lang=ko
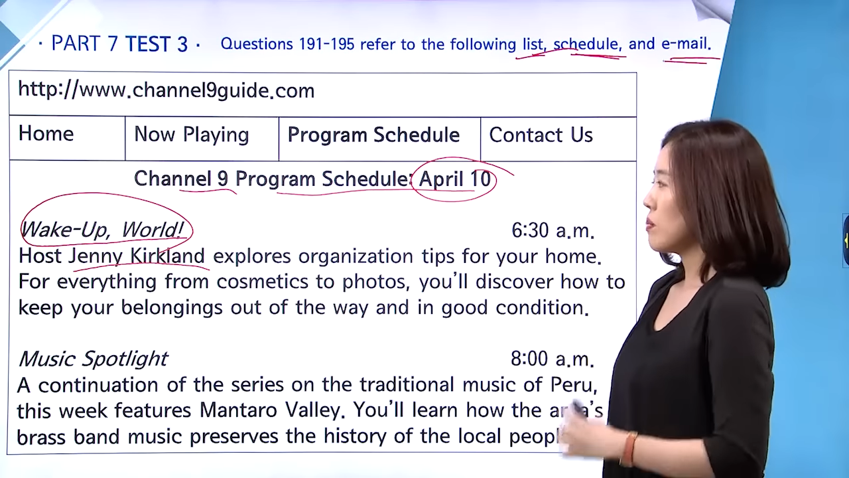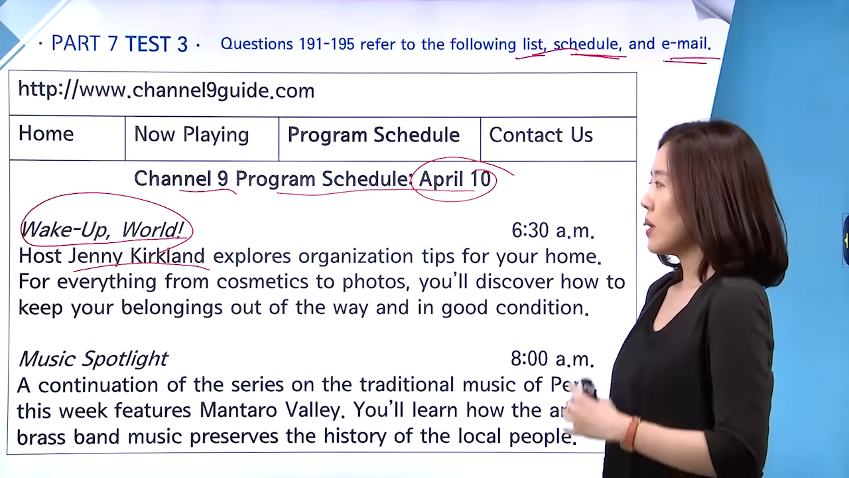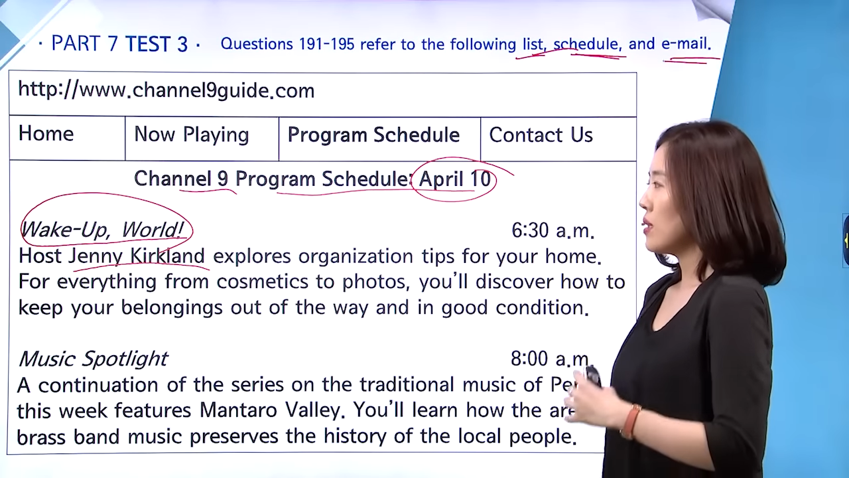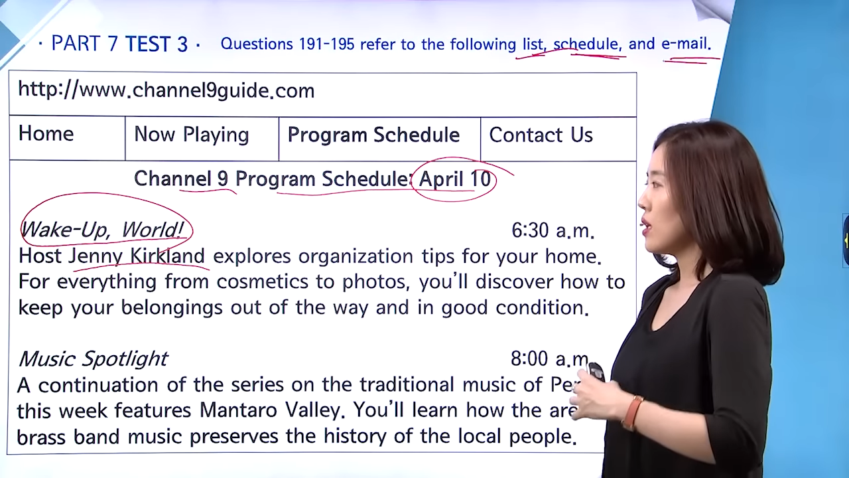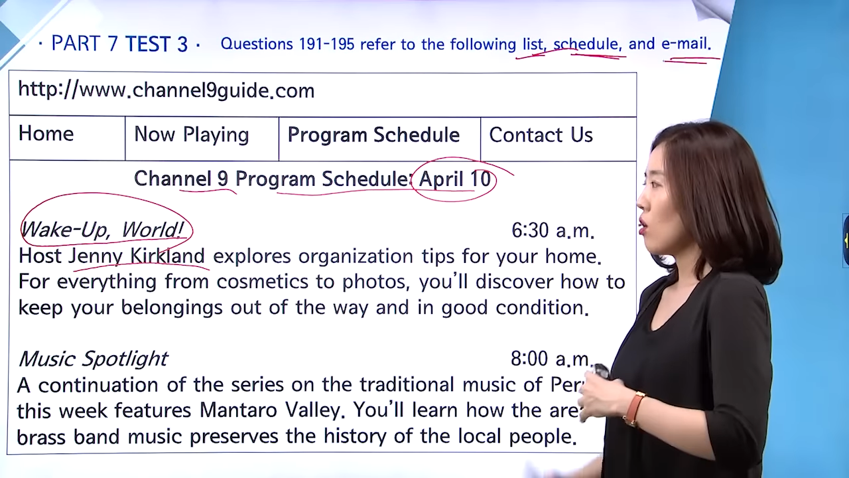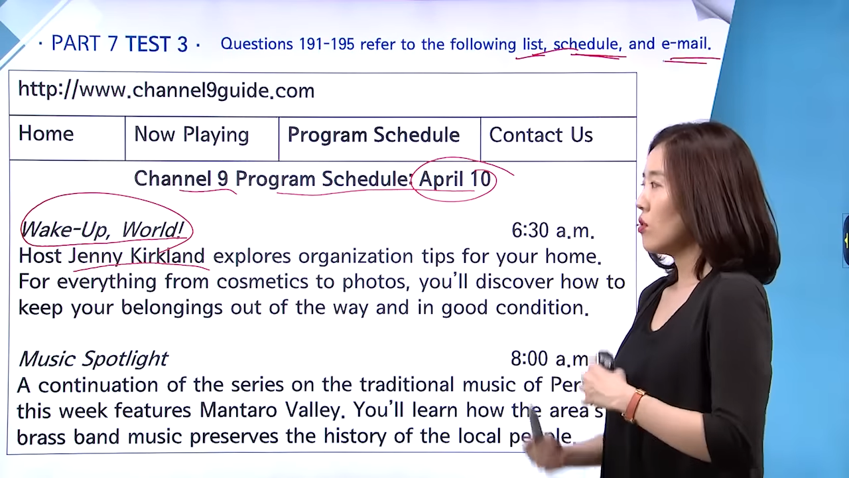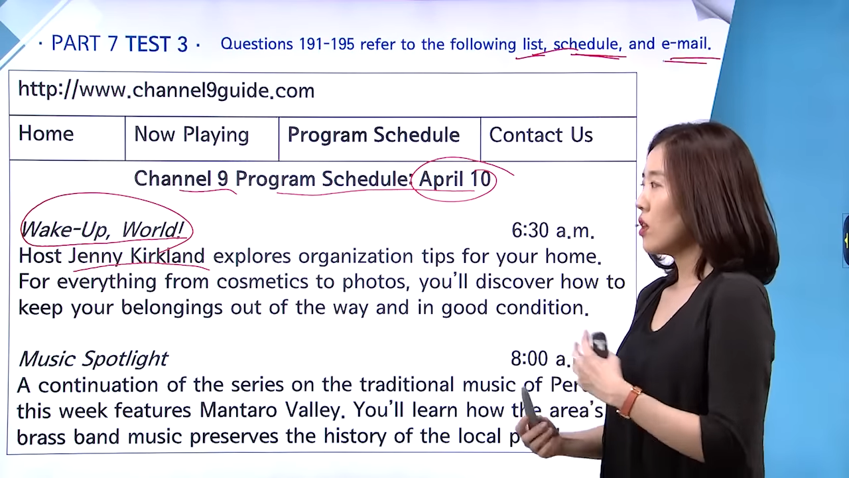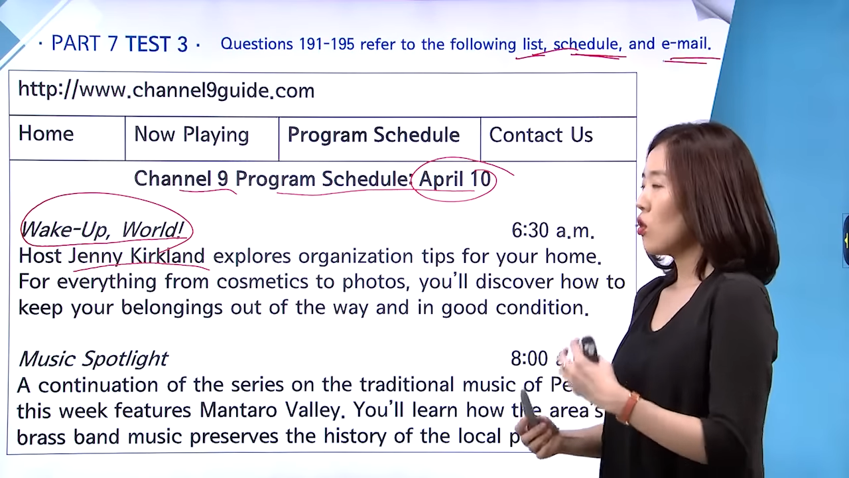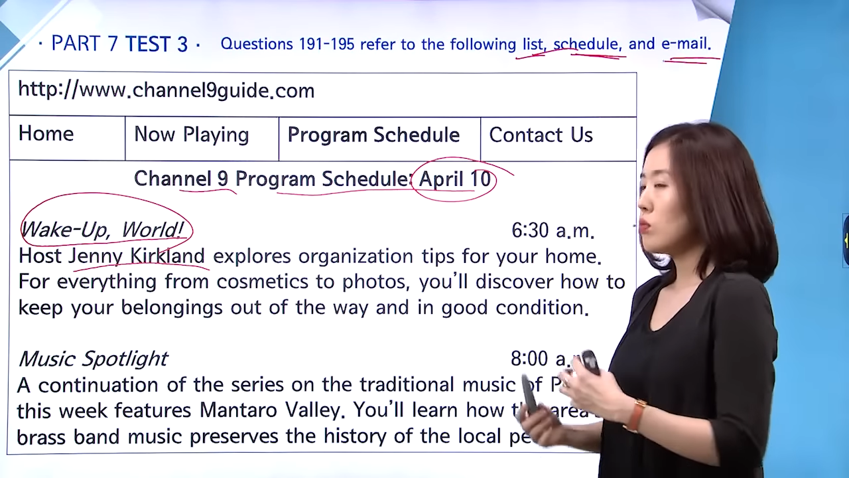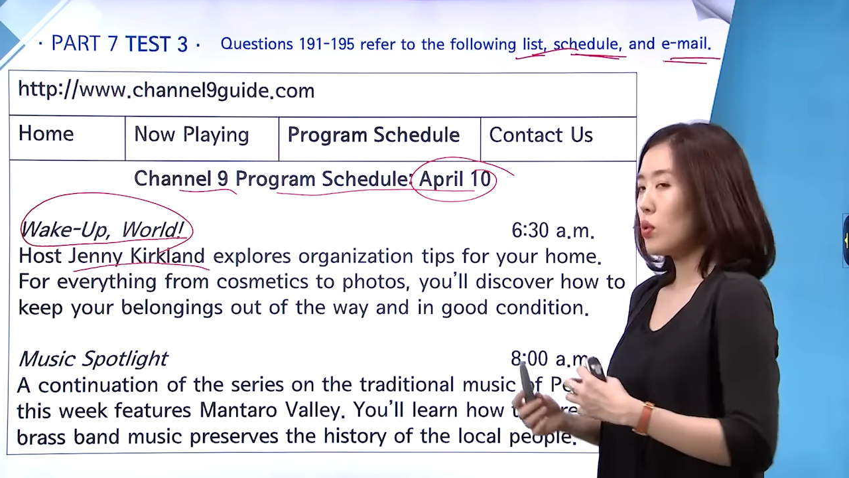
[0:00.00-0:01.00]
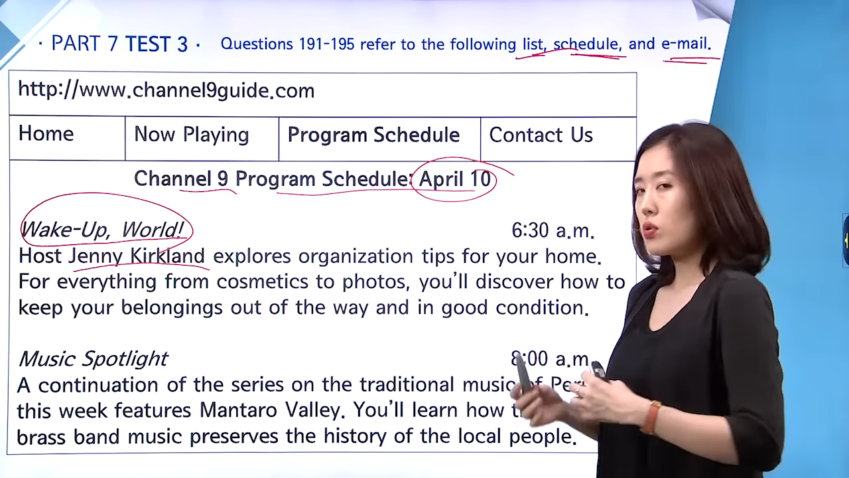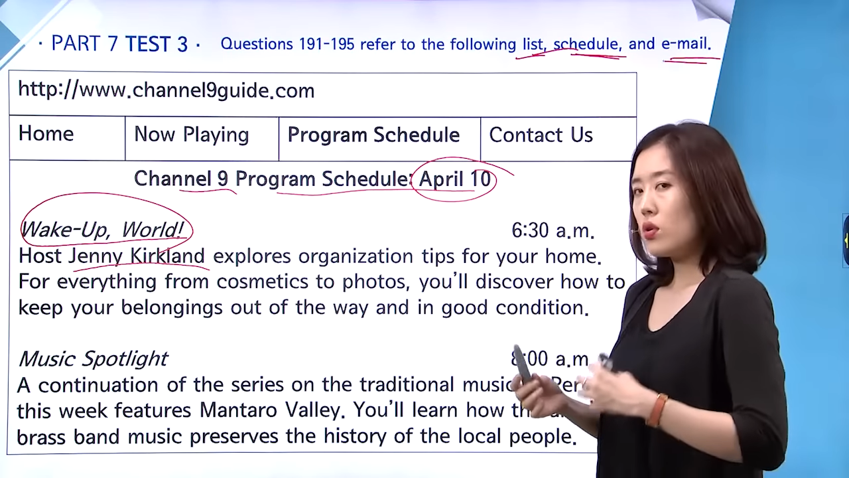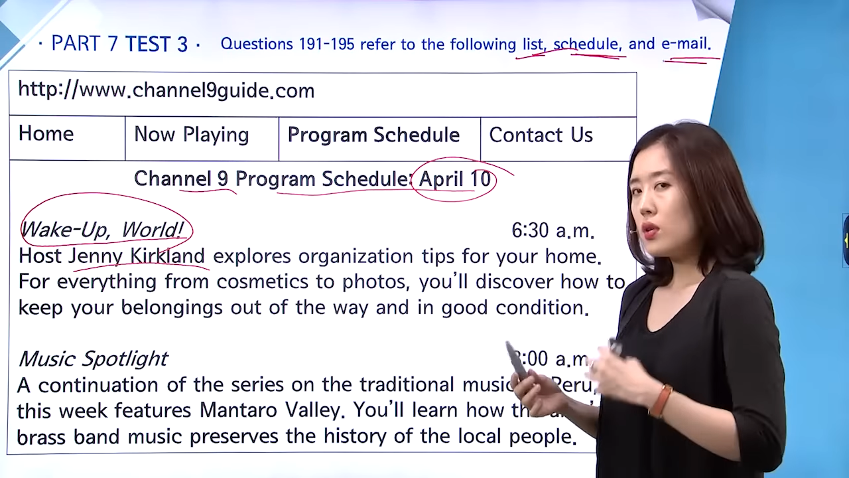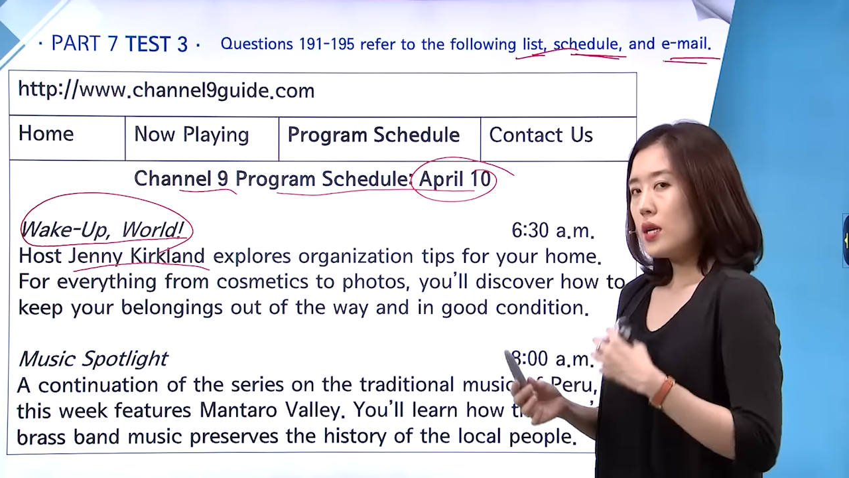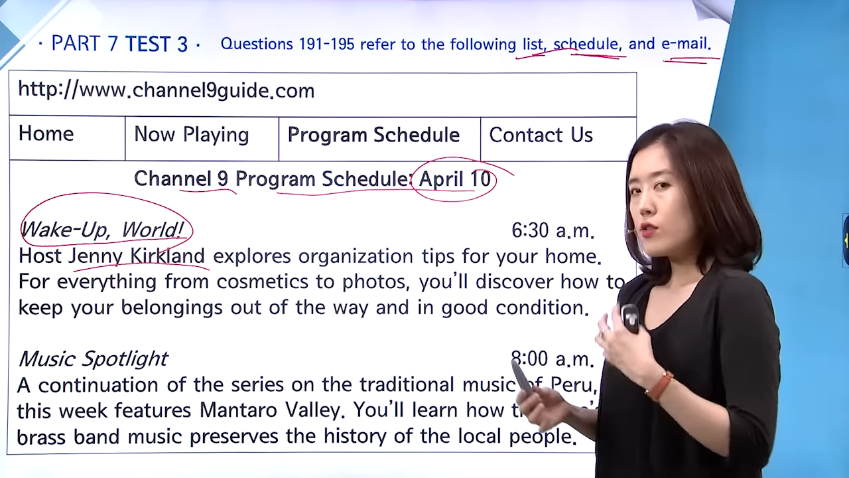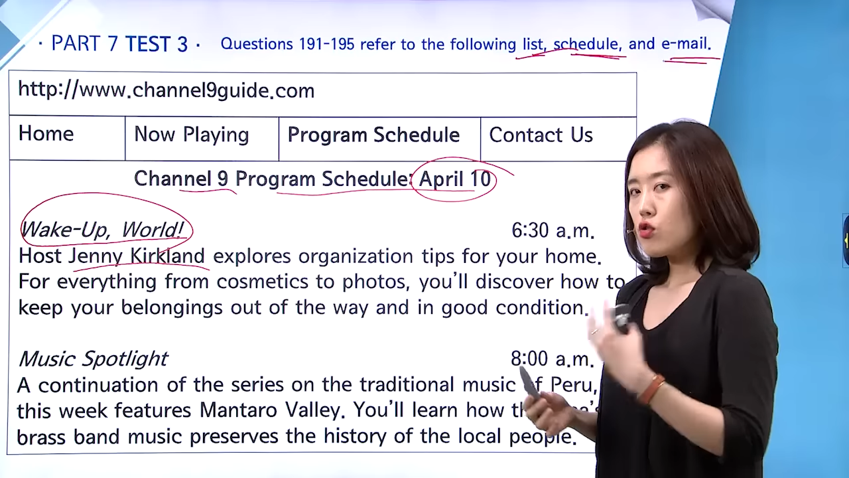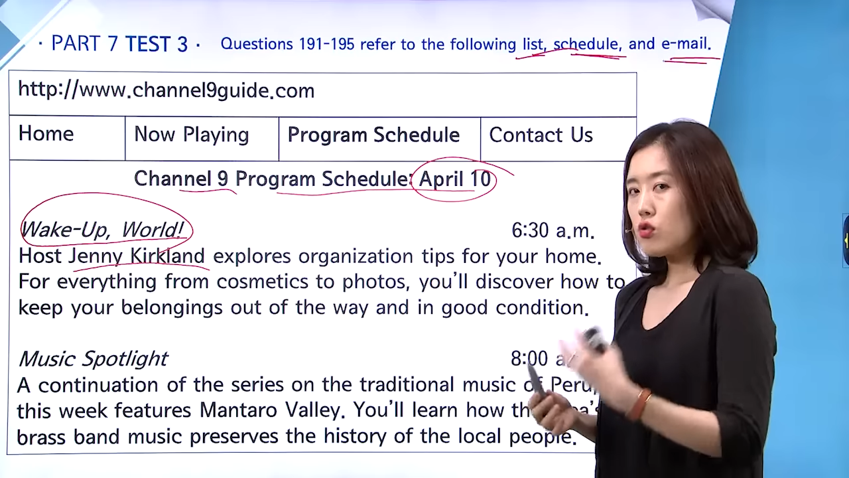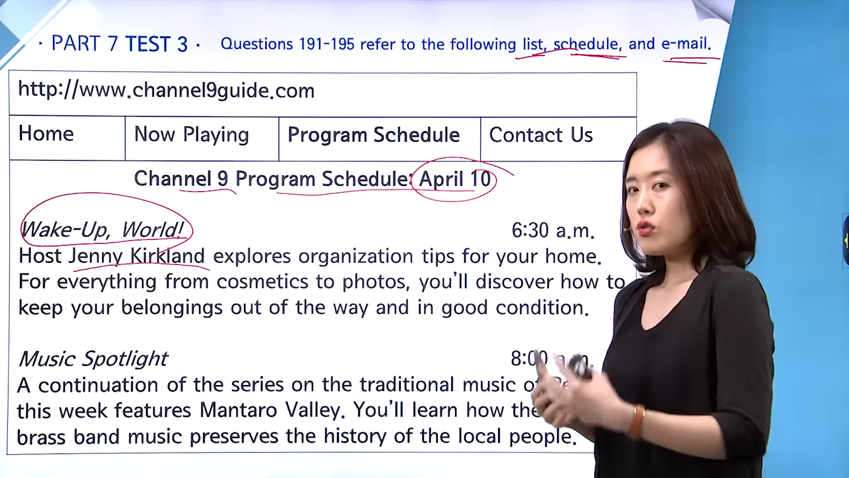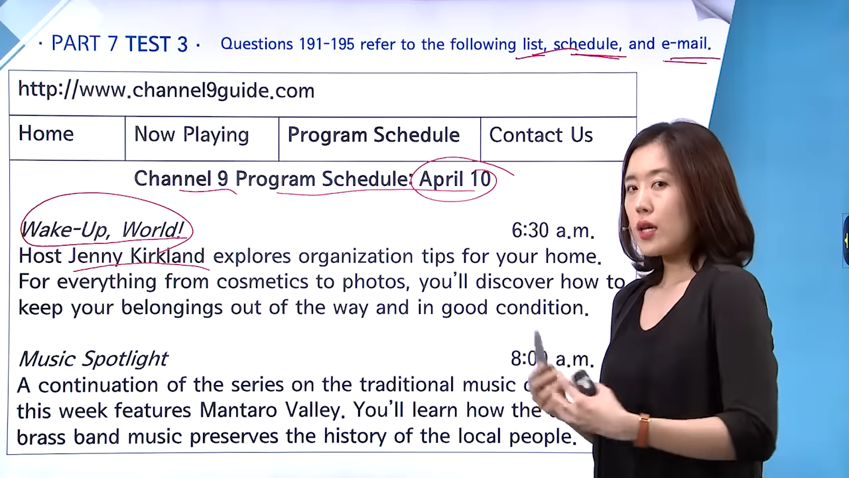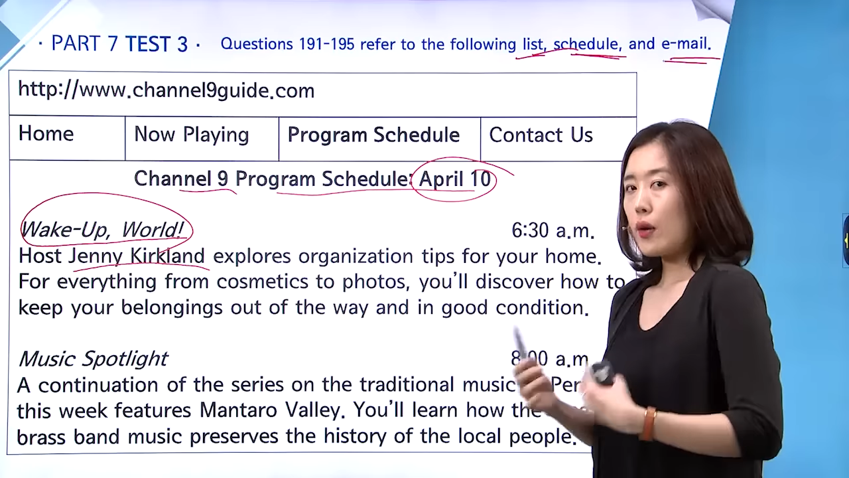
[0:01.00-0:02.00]
뺄 때 연계형은 보통
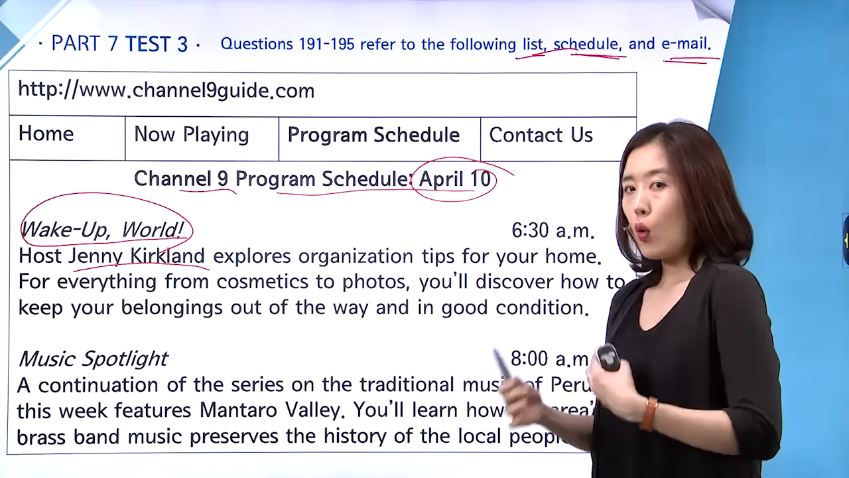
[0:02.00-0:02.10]
숫자,